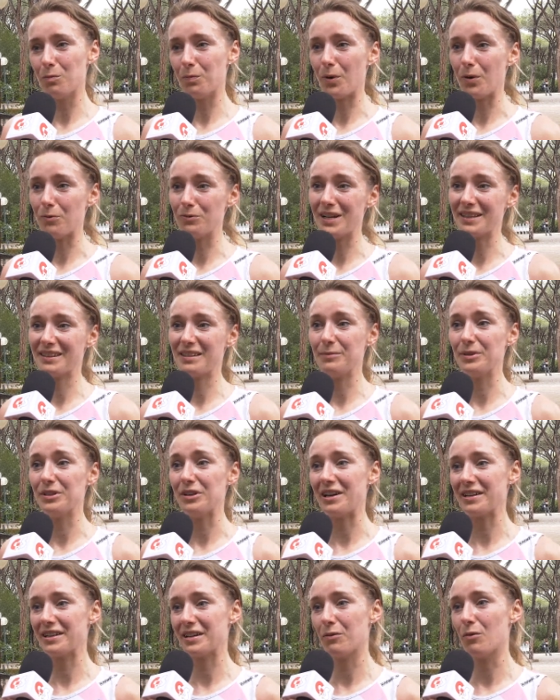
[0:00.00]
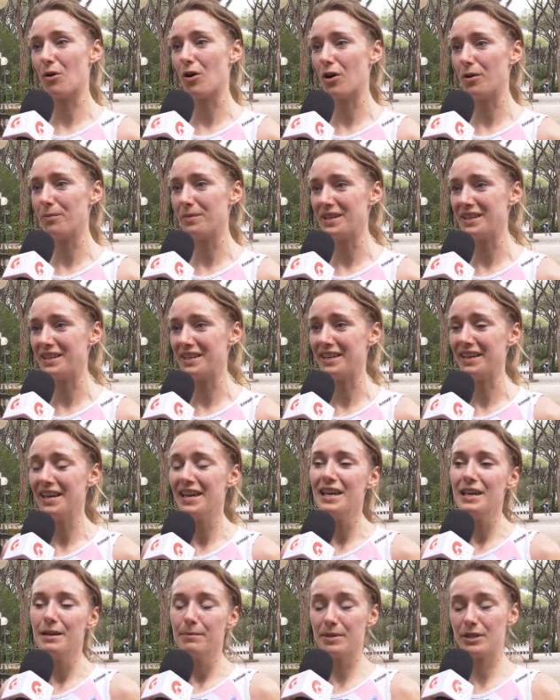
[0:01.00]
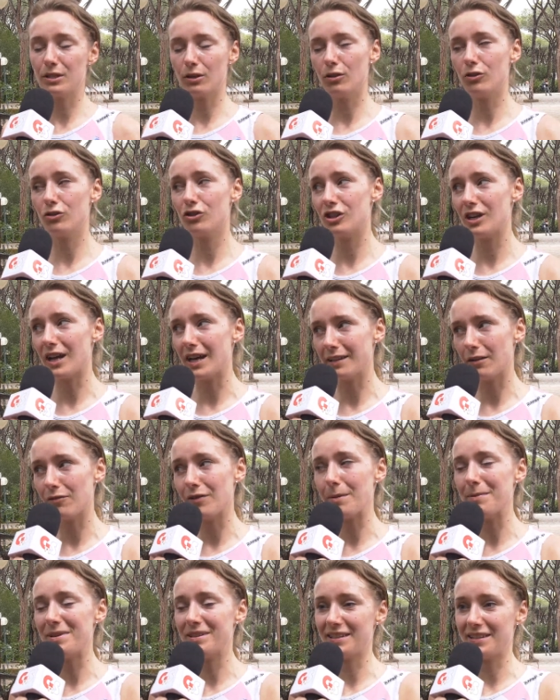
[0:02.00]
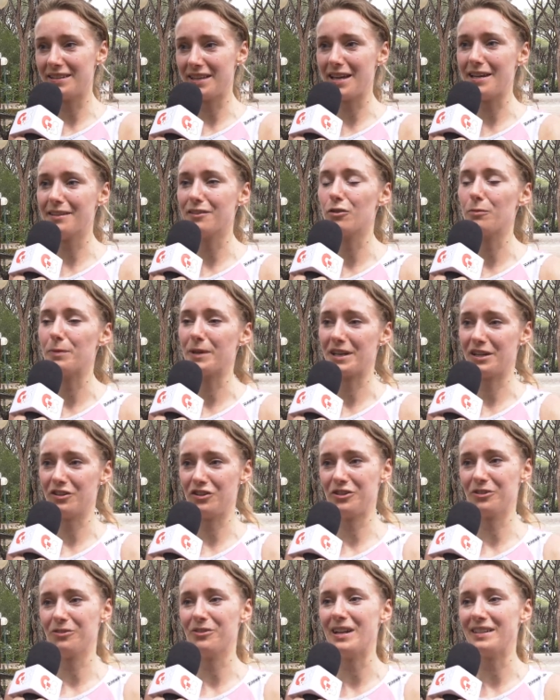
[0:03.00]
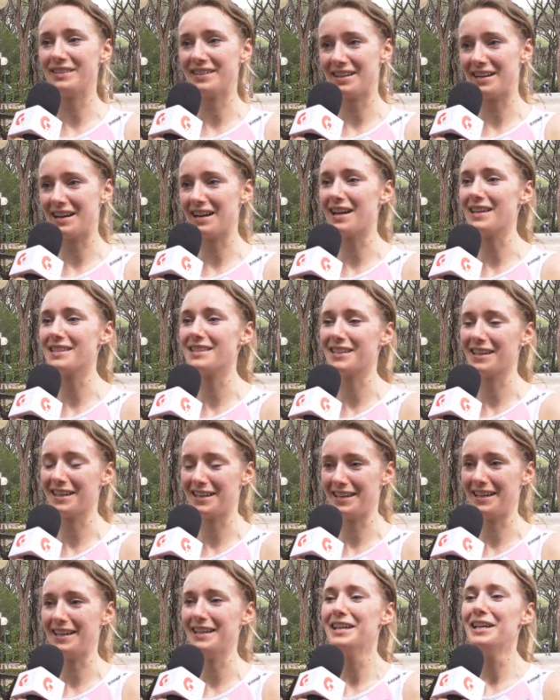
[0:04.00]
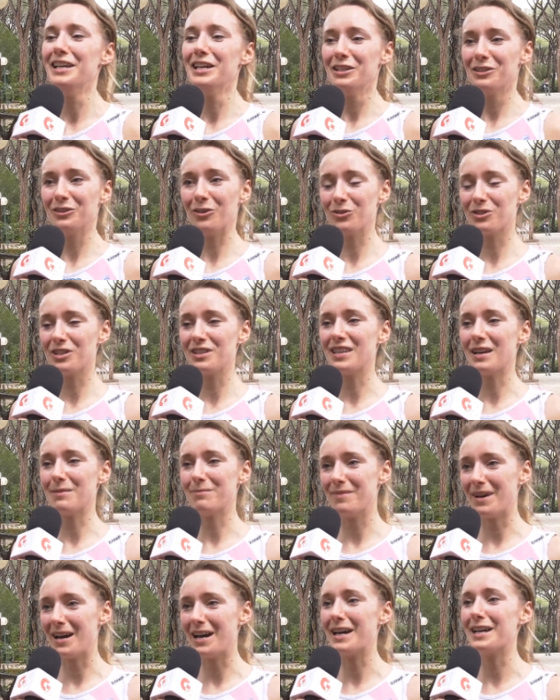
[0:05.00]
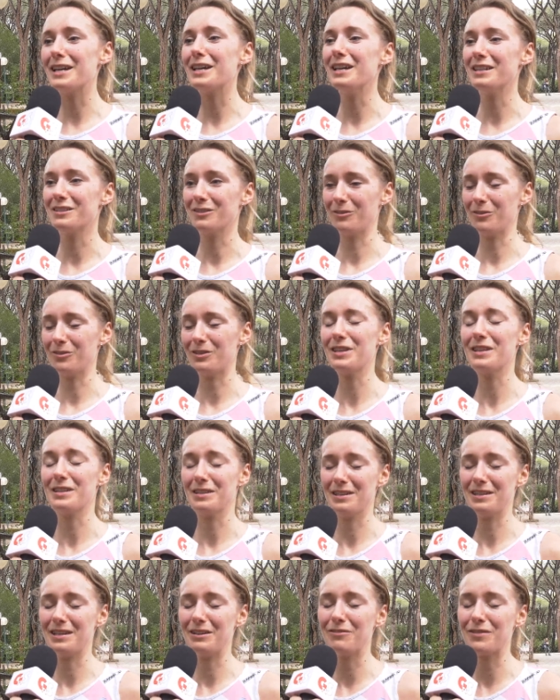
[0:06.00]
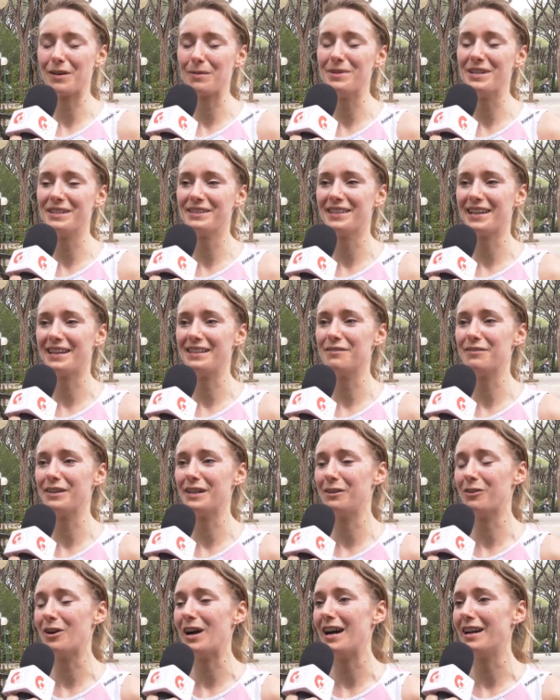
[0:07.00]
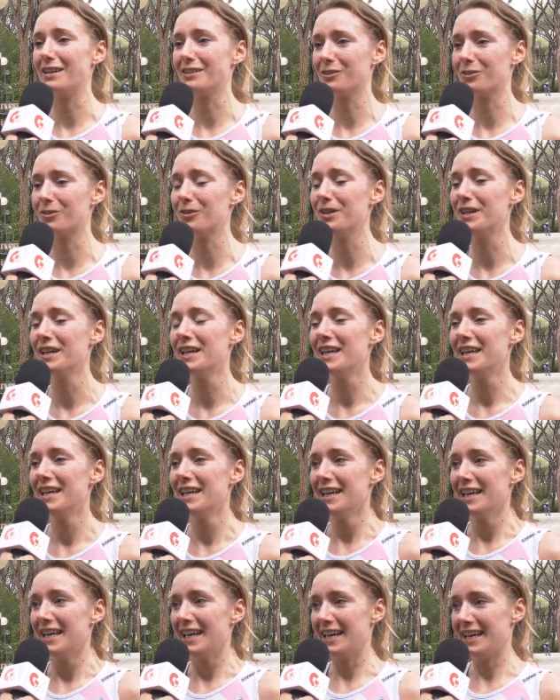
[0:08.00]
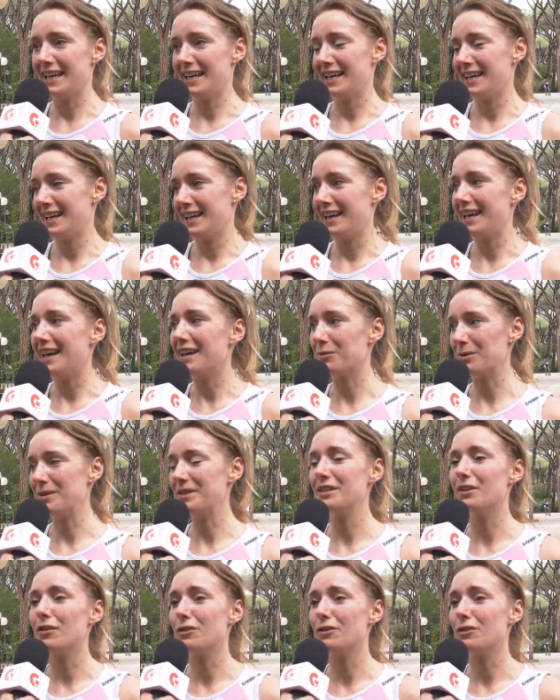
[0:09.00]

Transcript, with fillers: un po' un attimino anche uomini, mi sono girata ovviamente dietro perché ci sono altre ragazze che non si sa mai, sono eh, ovviamente a livello alto eh, e quindi